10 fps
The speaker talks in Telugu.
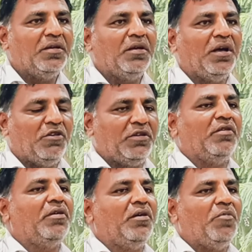
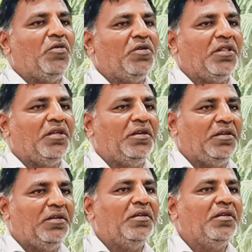ఆరోగ్యంగా బాగుంటుంది
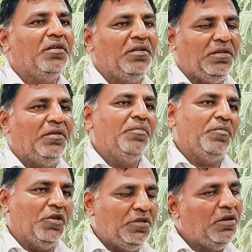మందులు
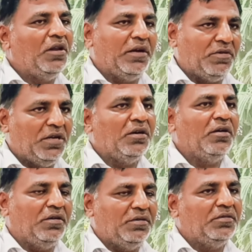డైరెక్ట్ గా
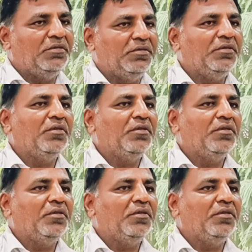జల్లరు